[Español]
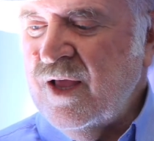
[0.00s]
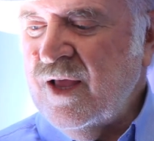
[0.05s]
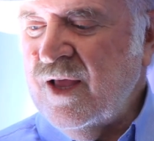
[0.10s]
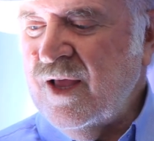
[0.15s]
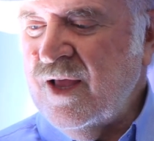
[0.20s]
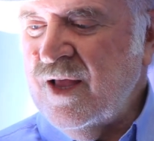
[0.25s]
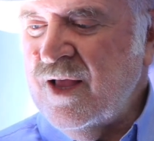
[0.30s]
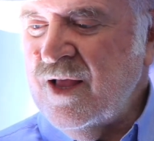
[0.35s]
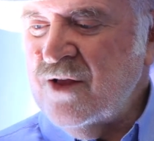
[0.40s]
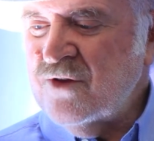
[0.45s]

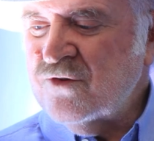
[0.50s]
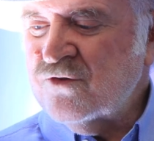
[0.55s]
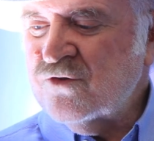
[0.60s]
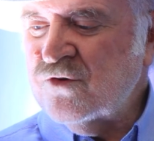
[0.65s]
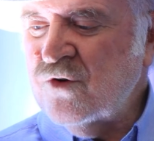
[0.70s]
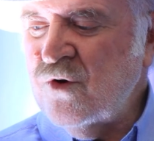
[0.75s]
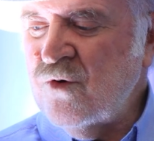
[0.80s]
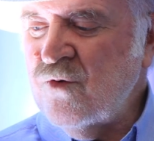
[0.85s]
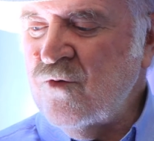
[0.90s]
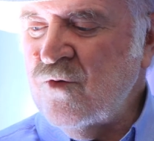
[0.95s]
eh,
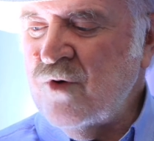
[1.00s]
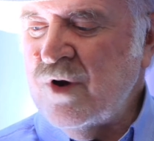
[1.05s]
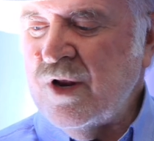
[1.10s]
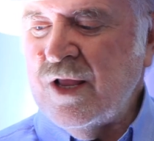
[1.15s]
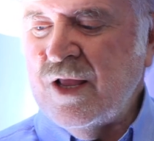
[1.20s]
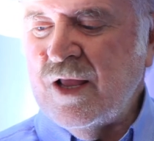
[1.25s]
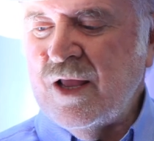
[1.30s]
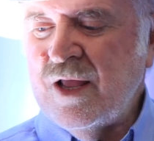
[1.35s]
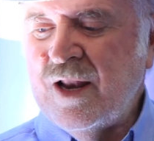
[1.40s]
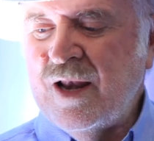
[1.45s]

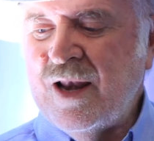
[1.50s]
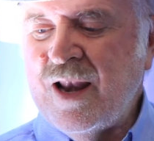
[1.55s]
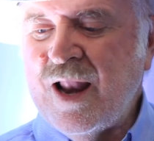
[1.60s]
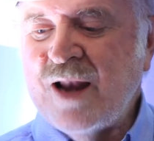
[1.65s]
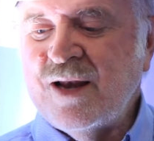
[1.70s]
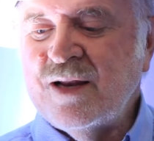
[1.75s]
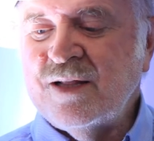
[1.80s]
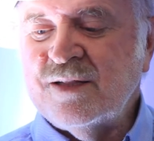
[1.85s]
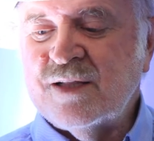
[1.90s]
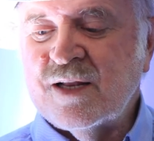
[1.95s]
sobre
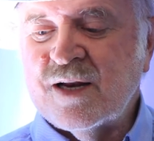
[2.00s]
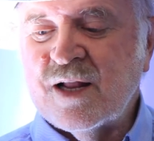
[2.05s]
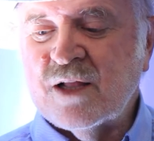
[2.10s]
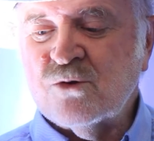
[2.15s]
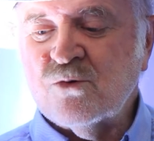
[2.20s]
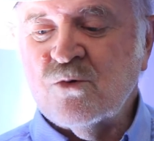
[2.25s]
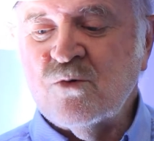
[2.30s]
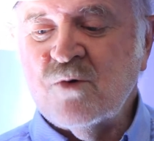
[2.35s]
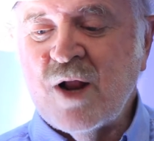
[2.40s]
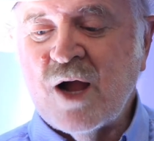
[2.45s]
la
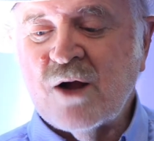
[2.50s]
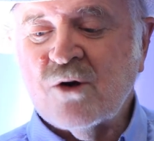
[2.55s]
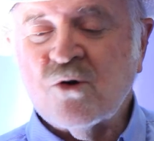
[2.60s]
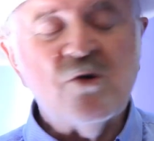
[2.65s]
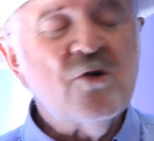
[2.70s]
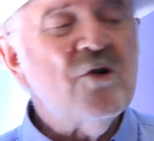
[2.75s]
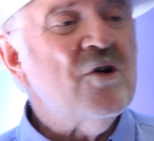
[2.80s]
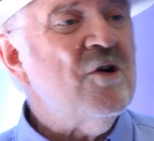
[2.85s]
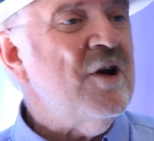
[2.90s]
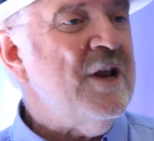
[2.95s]
literatura
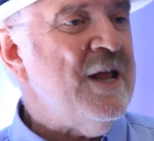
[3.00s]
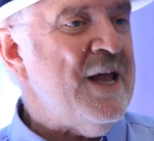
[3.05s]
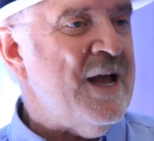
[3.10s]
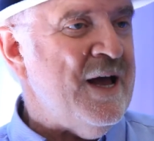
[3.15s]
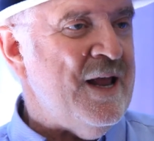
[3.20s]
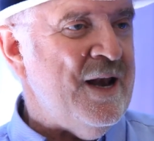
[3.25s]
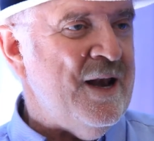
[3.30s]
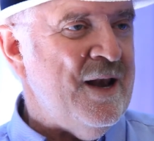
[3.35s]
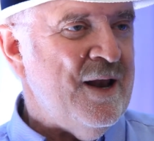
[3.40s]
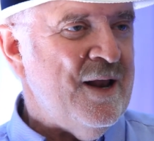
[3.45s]

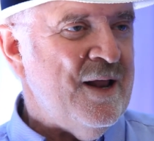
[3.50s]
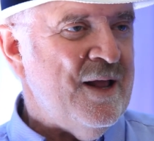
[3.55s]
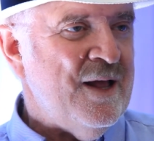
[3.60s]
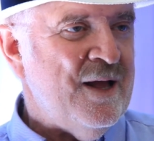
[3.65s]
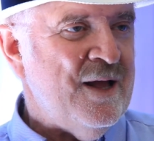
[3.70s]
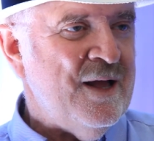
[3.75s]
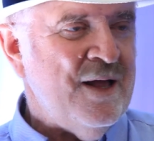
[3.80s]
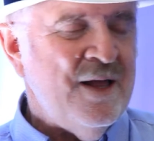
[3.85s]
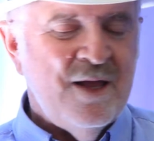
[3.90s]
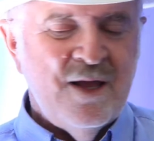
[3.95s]
colonial
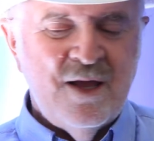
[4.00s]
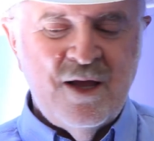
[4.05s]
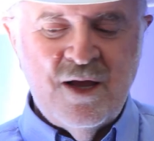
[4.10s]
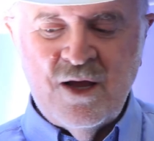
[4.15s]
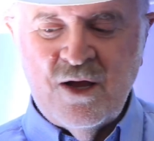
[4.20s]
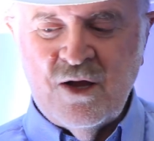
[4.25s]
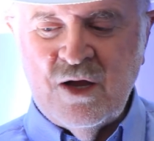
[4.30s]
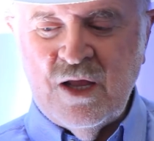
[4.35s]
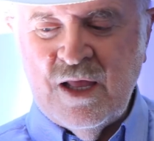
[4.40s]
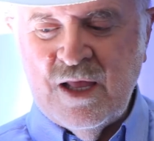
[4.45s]
¿ah?
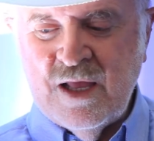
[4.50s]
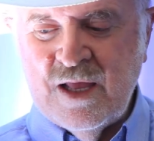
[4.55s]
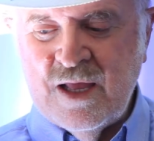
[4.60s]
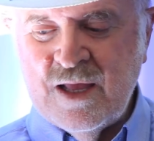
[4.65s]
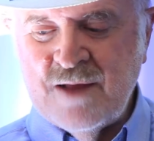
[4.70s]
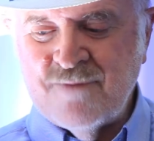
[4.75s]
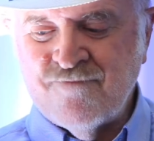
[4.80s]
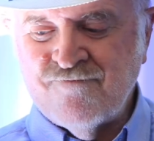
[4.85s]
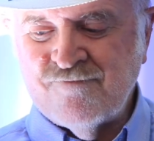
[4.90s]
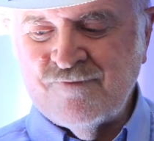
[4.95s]

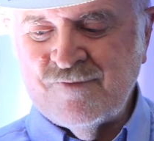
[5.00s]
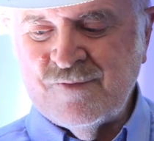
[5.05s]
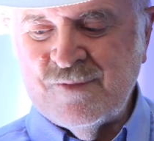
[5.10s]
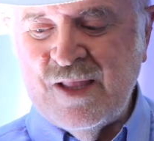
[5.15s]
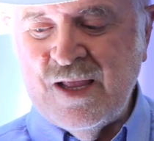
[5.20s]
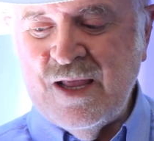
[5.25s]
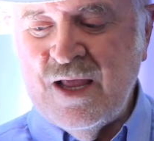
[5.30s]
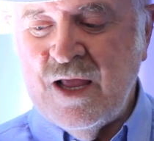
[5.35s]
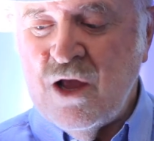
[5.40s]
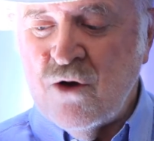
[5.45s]
eh,
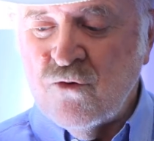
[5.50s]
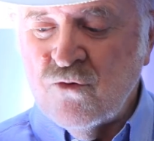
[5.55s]
de